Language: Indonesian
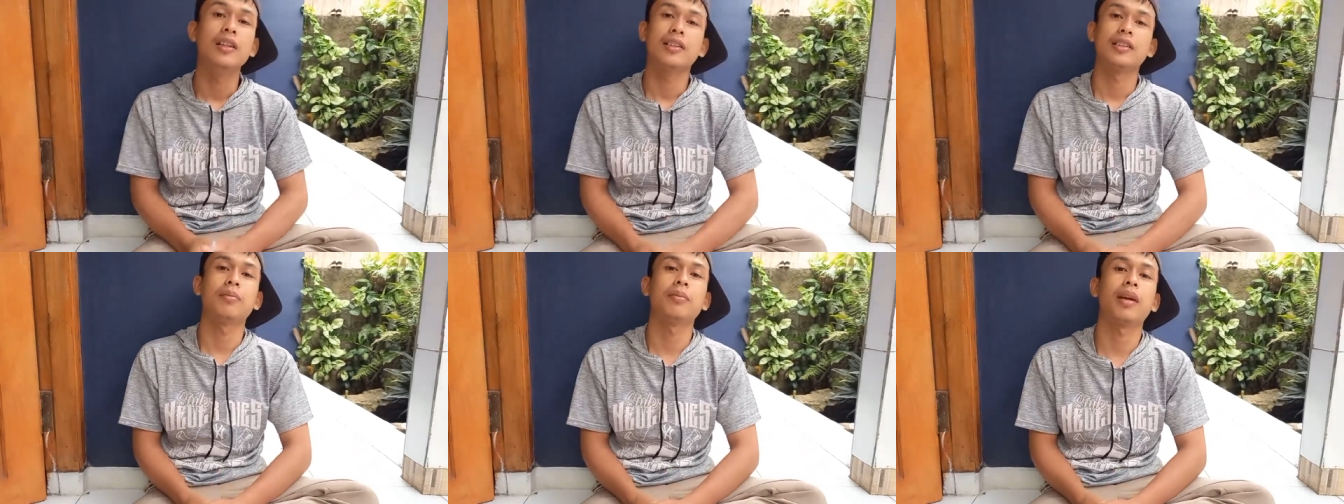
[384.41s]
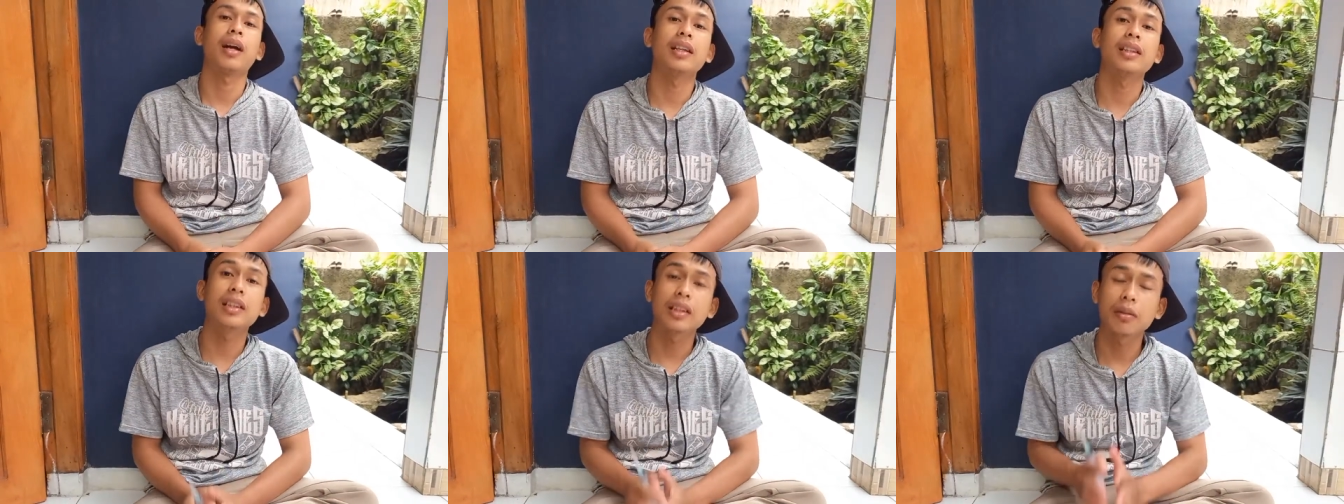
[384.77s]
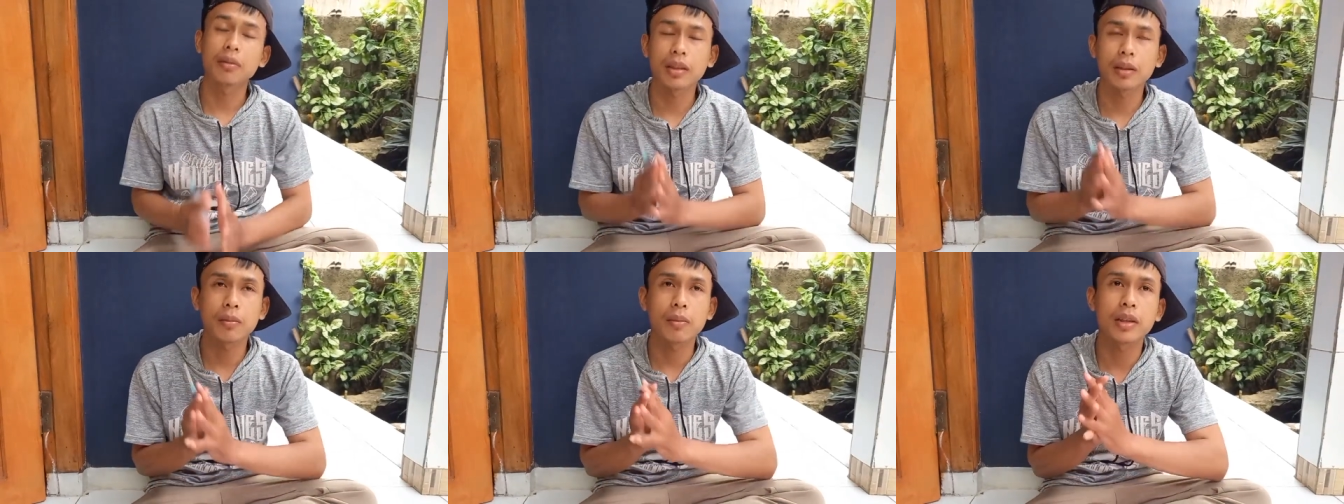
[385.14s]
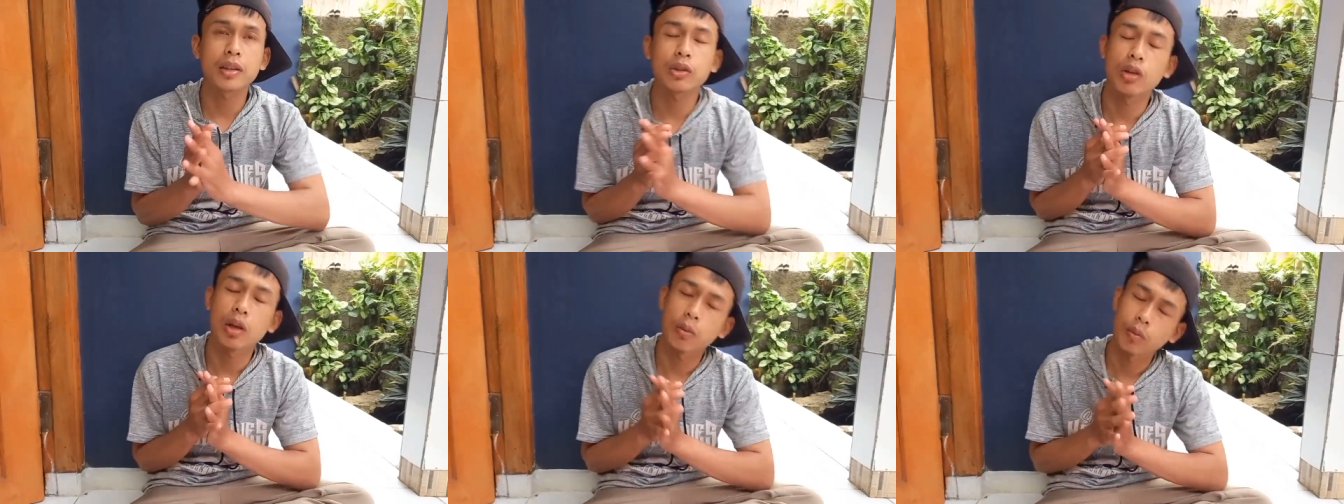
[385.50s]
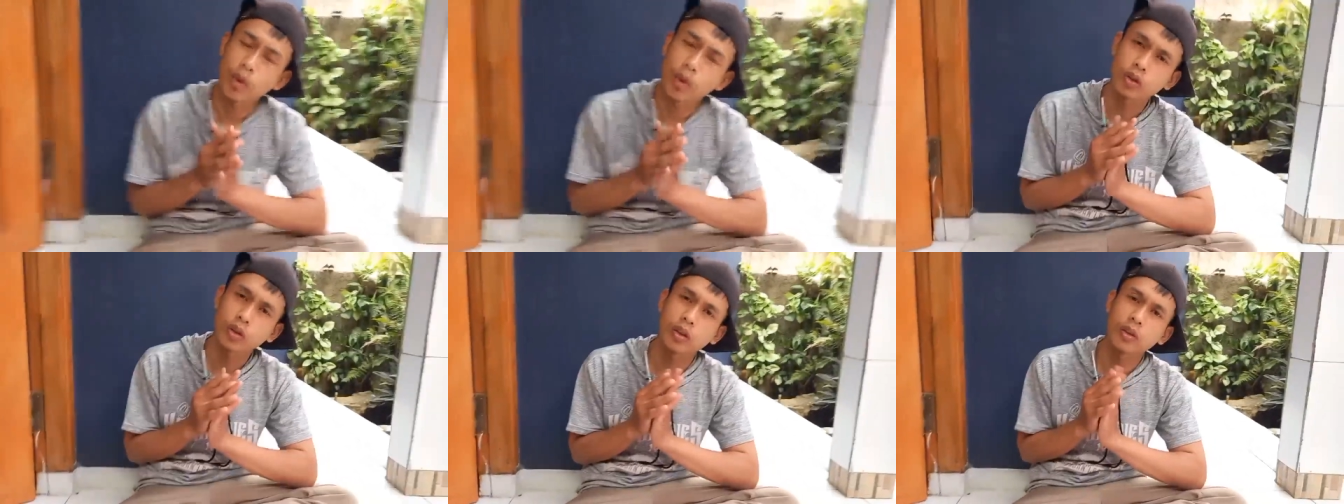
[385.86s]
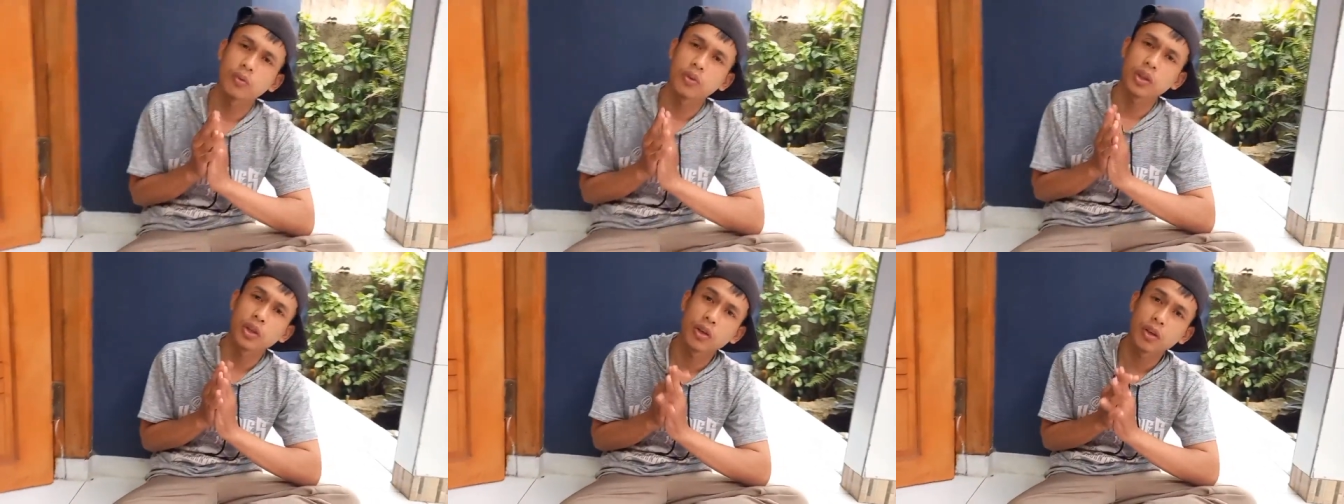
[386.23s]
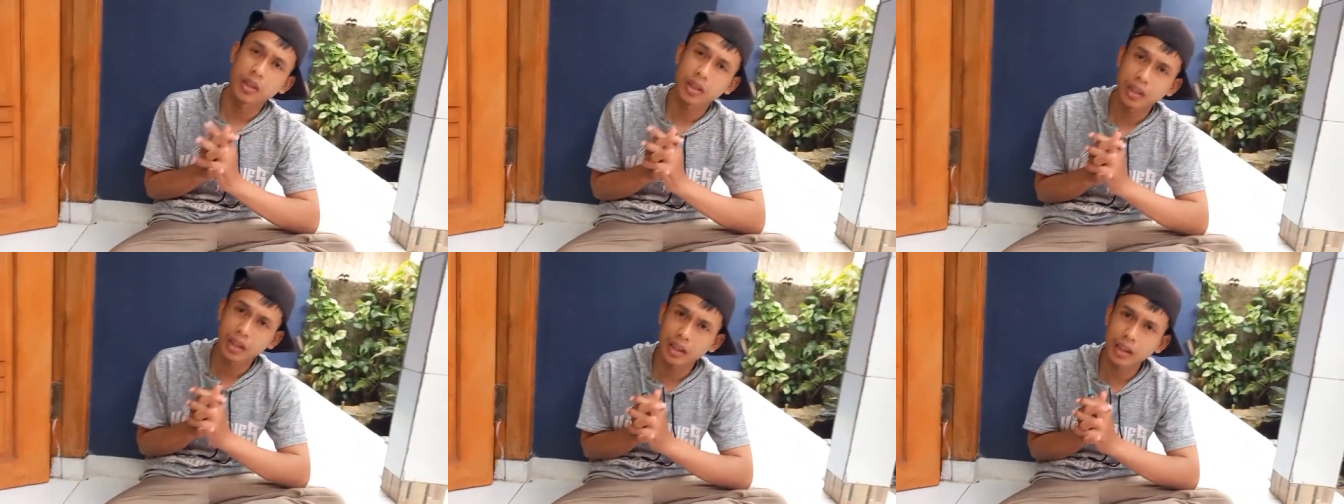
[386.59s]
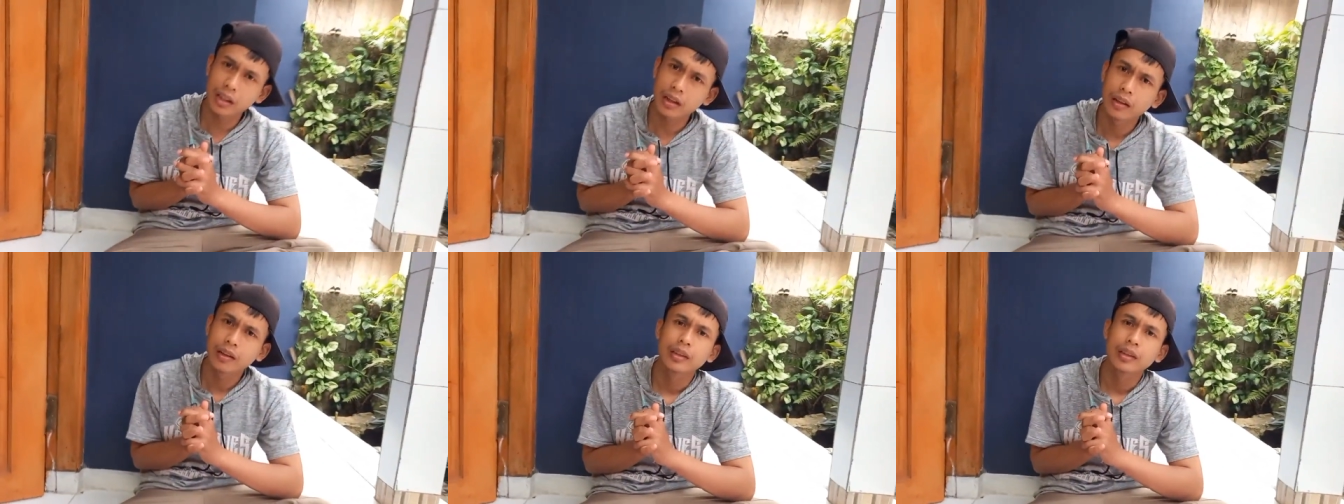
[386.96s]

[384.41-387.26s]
terima kasih teman-teman sudah menonton video ini